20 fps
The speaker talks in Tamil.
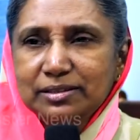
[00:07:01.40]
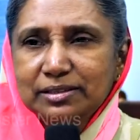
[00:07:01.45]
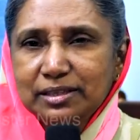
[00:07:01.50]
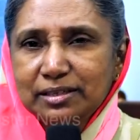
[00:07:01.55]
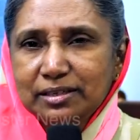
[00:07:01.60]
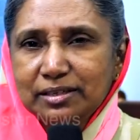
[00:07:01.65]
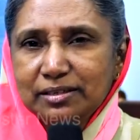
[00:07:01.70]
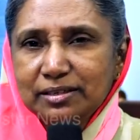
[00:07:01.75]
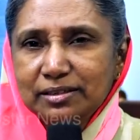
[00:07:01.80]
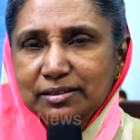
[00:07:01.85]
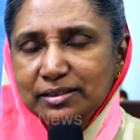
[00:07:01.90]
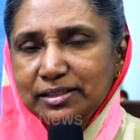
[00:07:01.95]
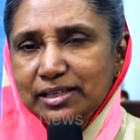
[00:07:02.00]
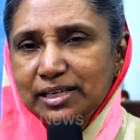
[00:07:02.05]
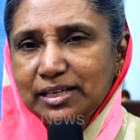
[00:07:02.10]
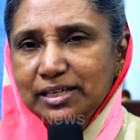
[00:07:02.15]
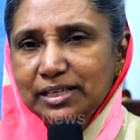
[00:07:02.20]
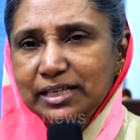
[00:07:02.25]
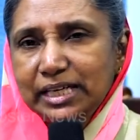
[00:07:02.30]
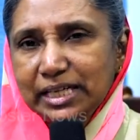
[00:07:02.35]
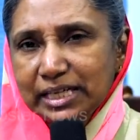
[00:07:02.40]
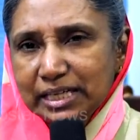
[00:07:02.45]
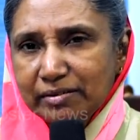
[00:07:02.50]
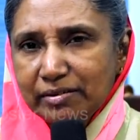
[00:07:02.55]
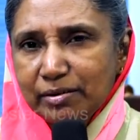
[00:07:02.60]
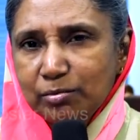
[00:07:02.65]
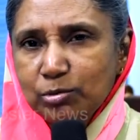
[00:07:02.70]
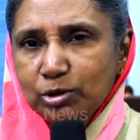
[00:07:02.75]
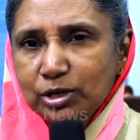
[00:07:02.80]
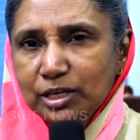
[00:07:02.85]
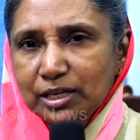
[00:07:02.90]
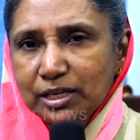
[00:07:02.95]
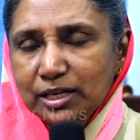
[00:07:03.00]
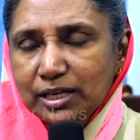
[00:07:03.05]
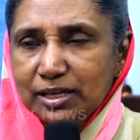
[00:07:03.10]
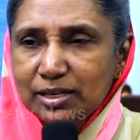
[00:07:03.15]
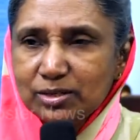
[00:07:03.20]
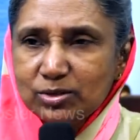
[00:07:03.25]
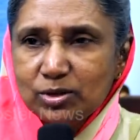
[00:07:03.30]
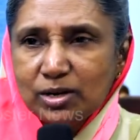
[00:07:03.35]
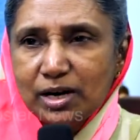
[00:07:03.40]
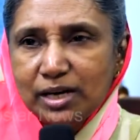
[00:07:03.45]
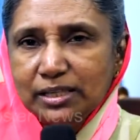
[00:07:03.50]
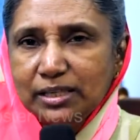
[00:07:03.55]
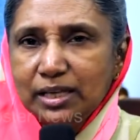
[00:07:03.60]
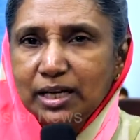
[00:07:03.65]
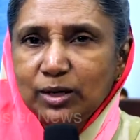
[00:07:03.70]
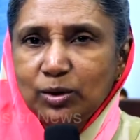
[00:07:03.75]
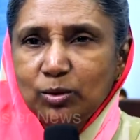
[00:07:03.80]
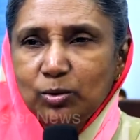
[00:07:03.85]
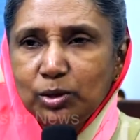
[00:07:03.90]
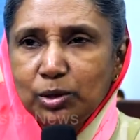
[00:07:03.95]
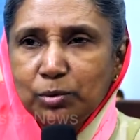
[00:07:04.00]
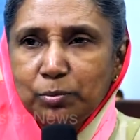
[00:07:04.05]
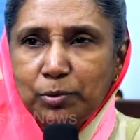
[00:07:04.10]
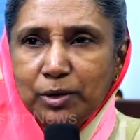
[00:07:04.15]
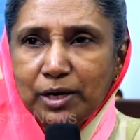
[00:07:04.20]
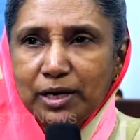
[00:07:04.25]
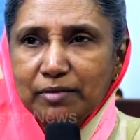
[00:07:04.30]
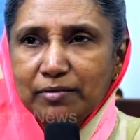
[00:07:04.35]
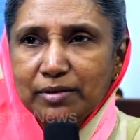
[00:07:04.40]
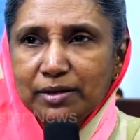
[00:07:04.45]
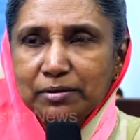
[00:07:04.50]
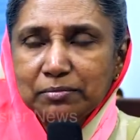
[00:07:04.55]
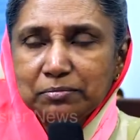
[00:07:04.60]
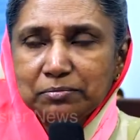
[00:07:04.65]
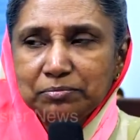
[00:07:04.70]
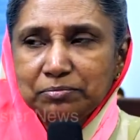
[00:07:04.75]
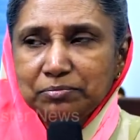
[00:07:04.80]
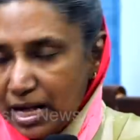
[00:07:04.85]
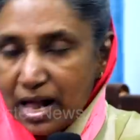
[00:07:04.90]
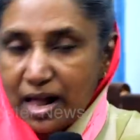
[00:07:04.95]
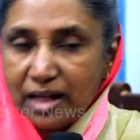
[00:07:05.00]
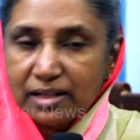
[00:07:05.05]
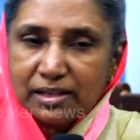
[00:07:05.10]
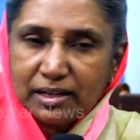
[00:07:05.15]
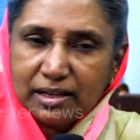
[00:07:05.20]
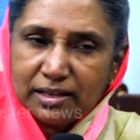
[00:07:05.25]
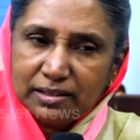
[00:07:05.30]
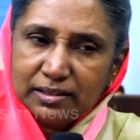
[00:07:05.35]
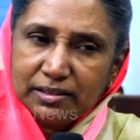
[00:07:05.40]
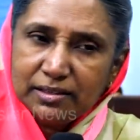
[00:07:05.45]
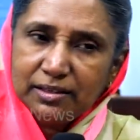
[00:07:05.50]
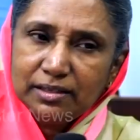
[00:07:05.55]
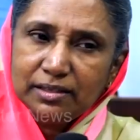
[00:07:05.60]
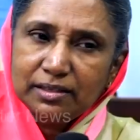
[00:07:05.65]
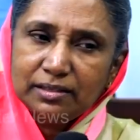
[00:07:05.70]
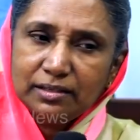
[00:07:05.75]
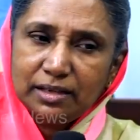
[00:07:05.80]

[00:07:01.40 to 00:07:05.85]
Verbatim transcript: இந்த இதில் இழுக்கவே முடியல என்ன சொன்னாலும் கேட்கக்கூடிய பிள்ளைவன் அதாவது